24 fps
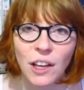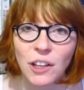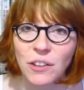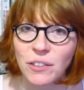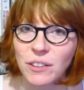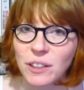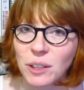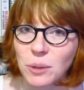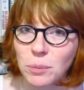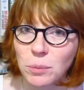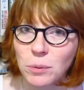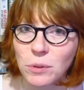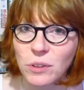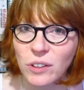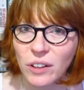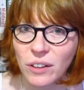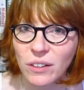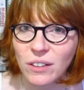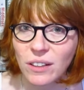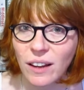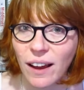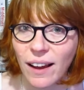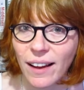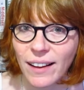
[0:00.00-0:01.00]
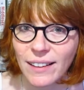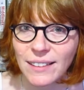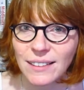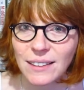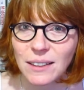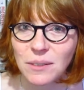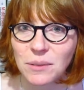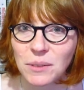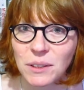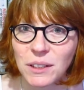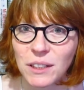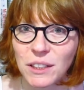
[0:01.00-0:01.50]
Ich fand das Buch sehr
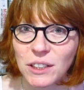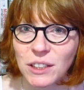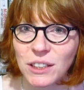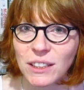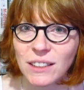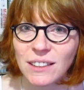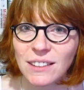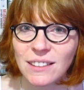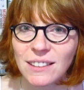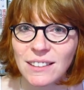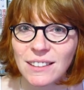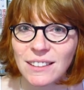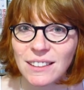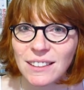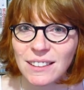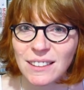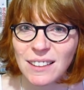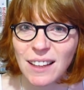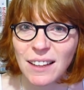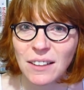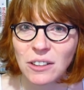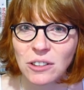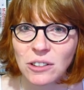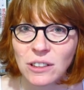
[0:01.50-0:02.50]
unterhaltsam. Die Geschichte ist interessant